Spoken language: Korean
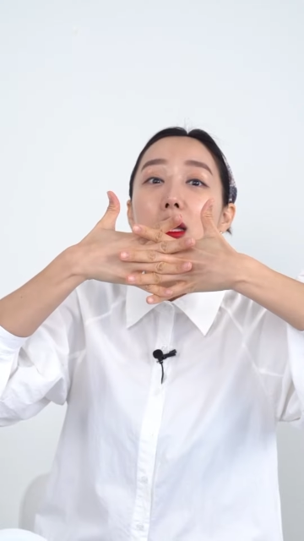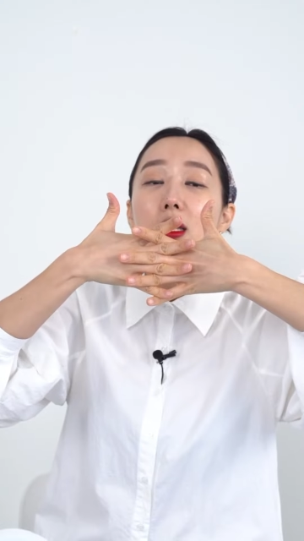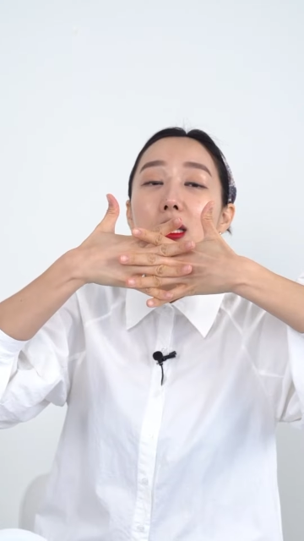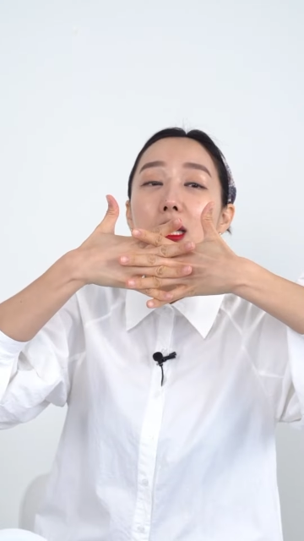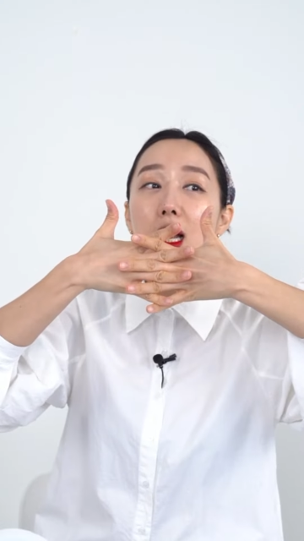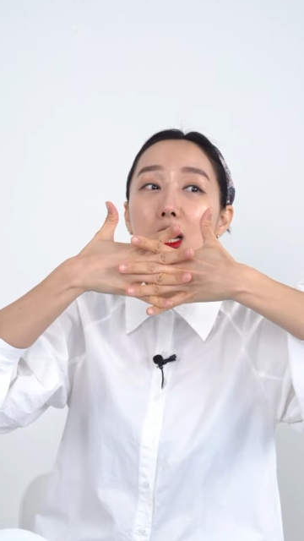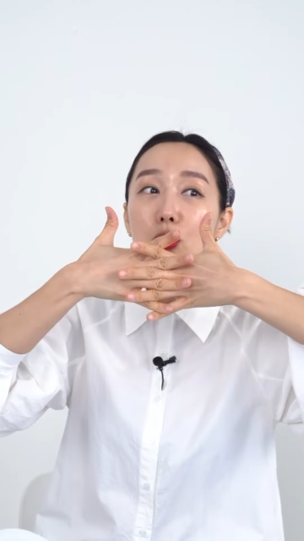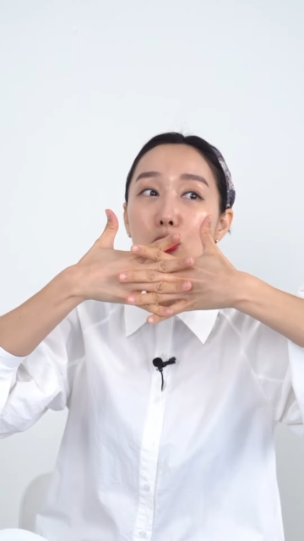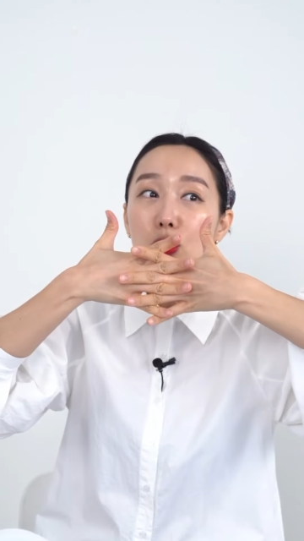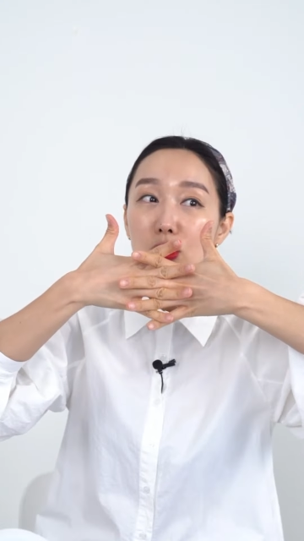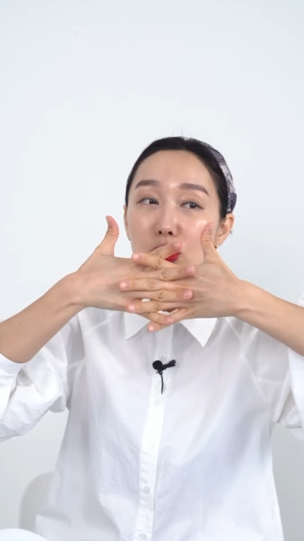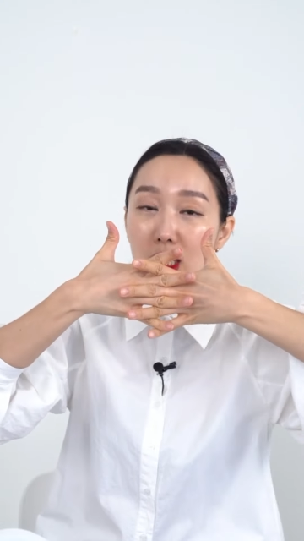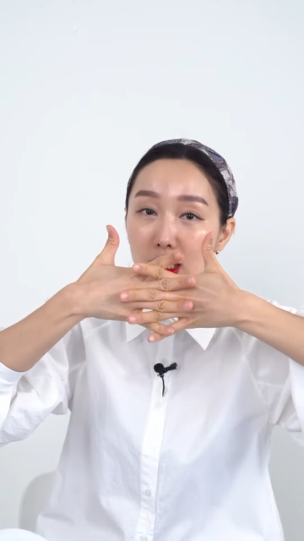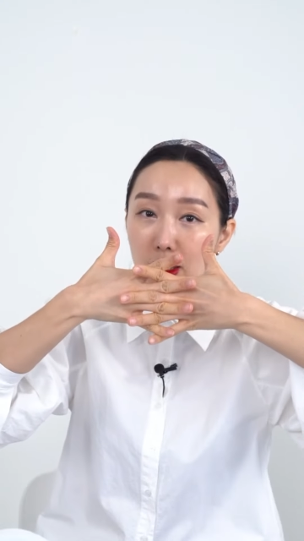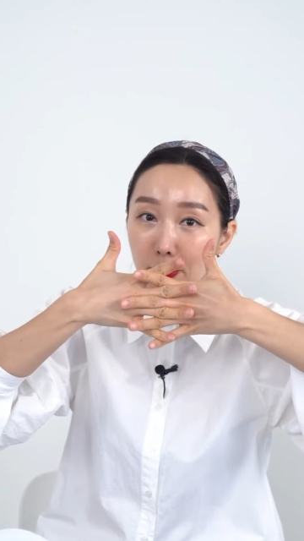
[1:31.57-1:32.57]

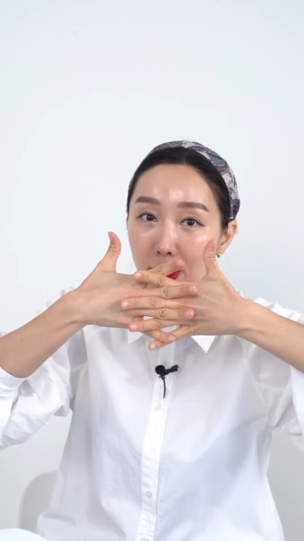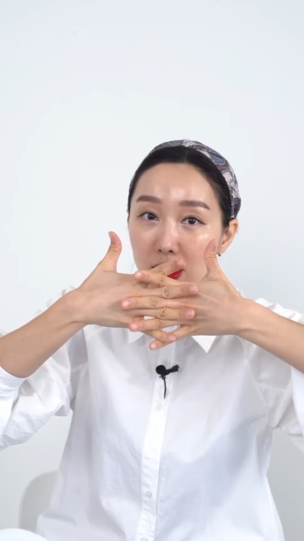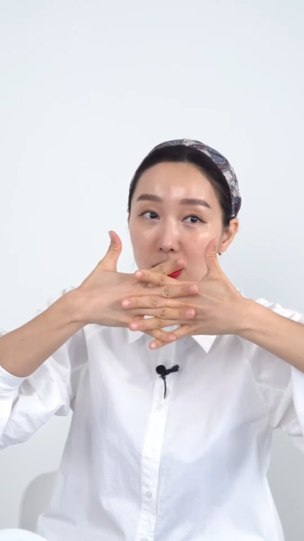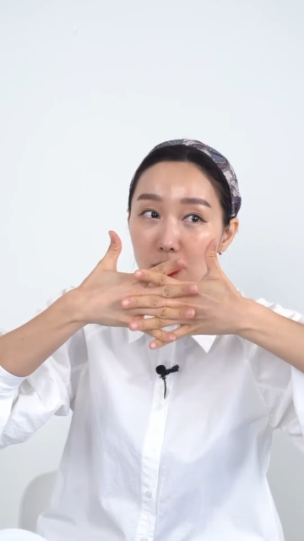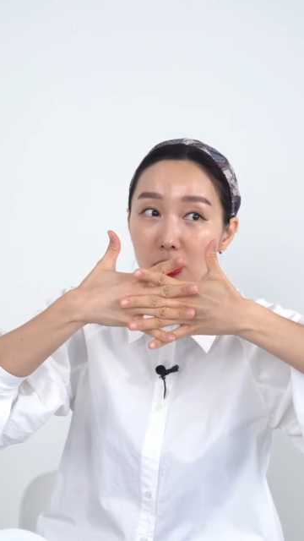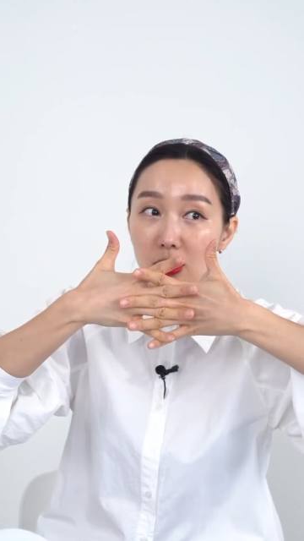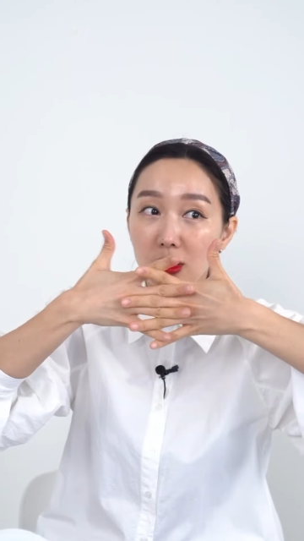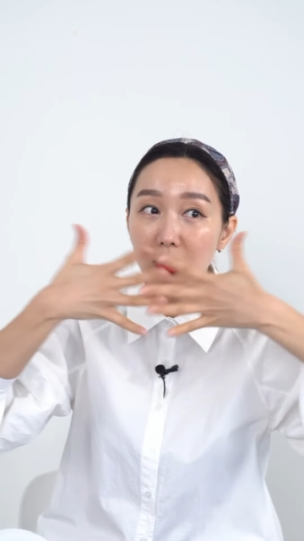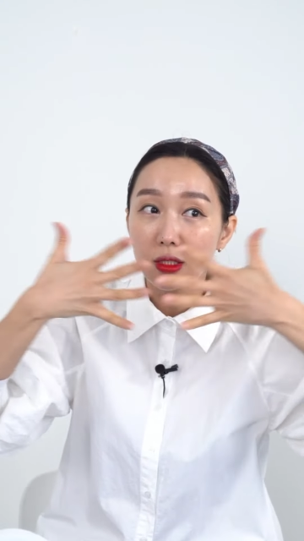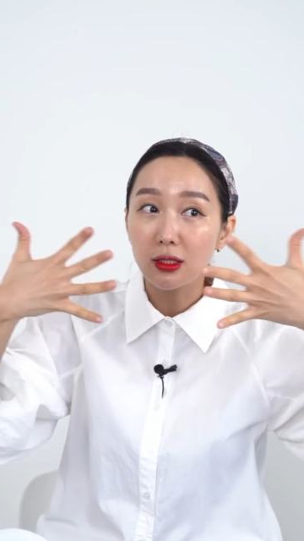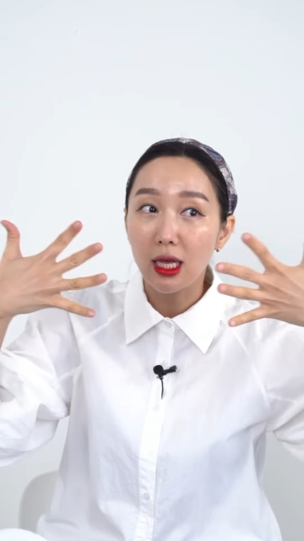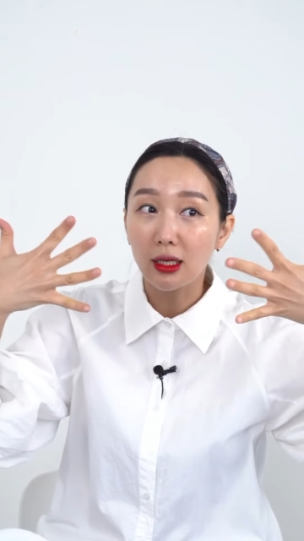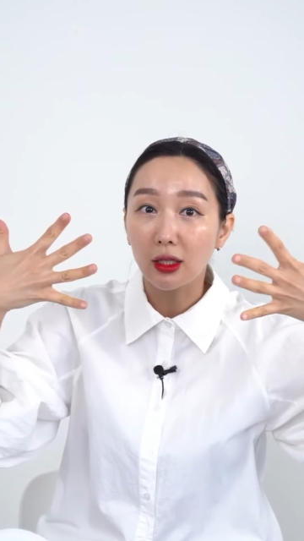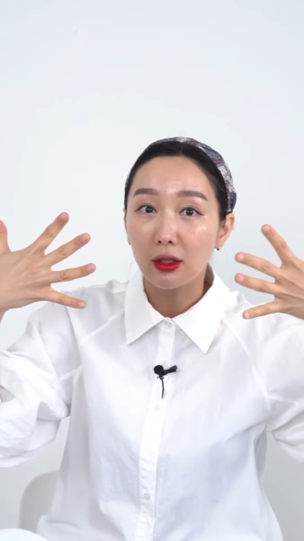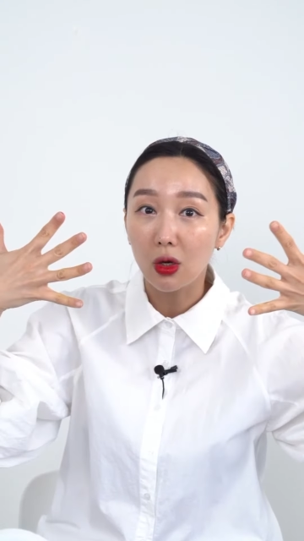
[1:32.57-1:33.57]
히알루론산이 빠지면
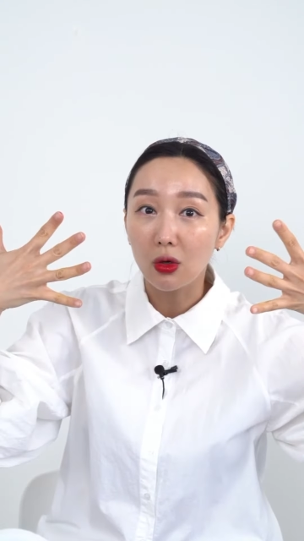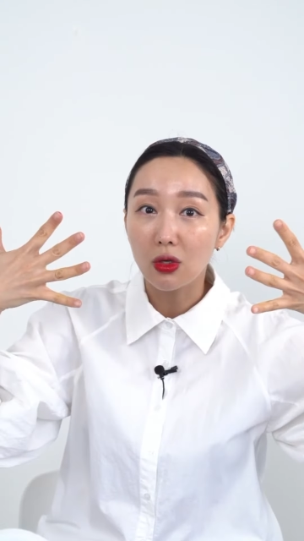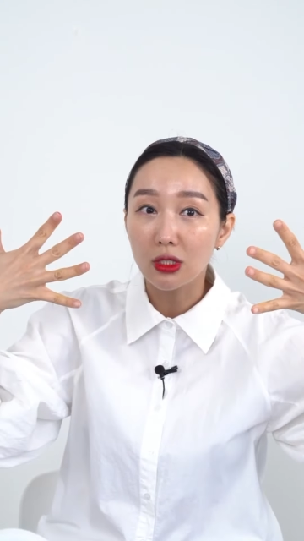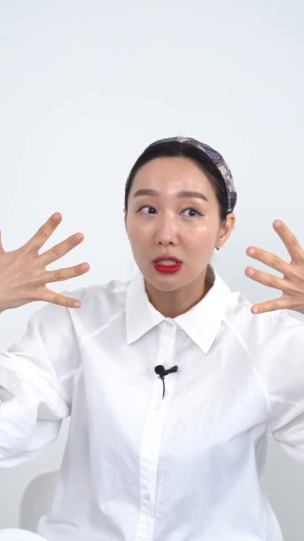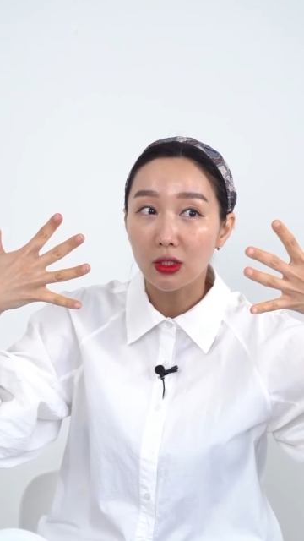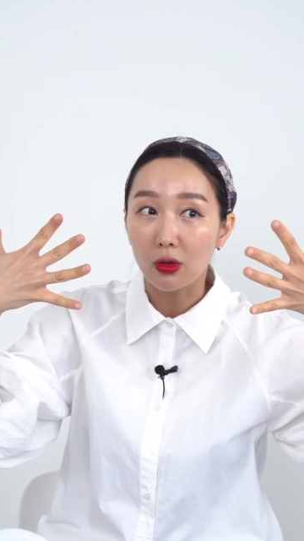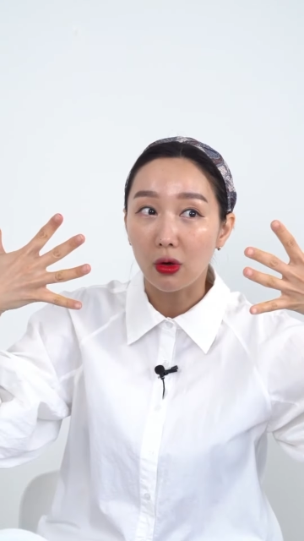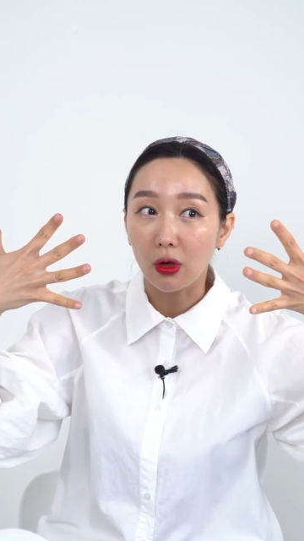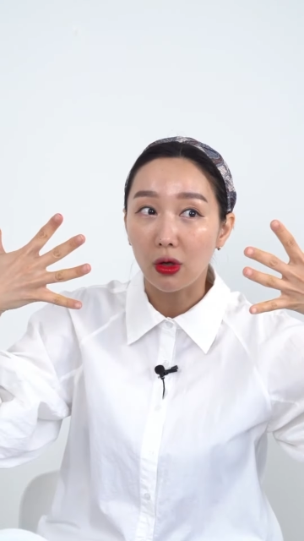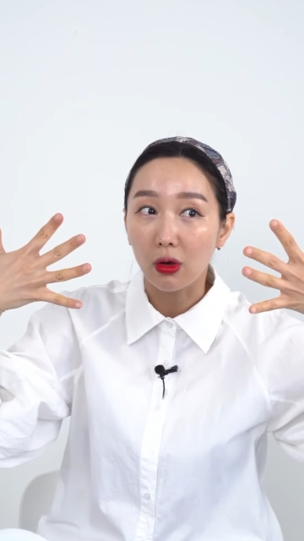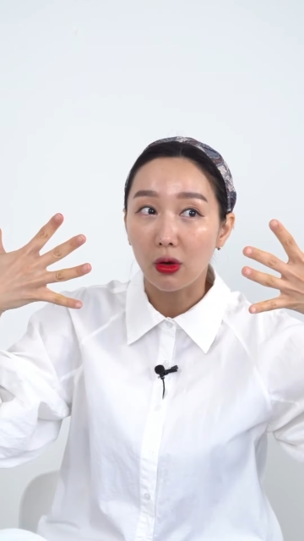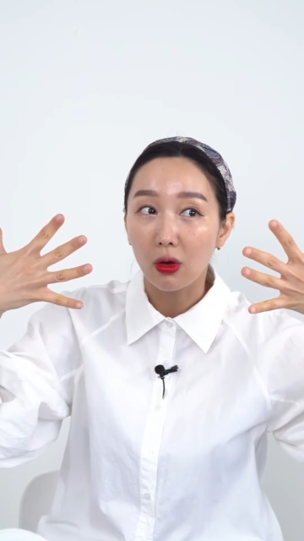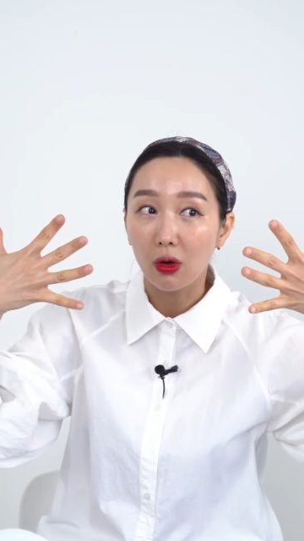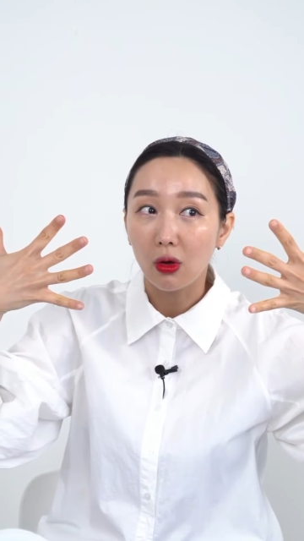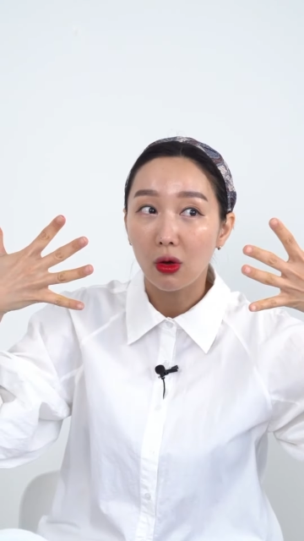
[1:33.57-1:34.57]
느슨하게 떨어지는 거예요.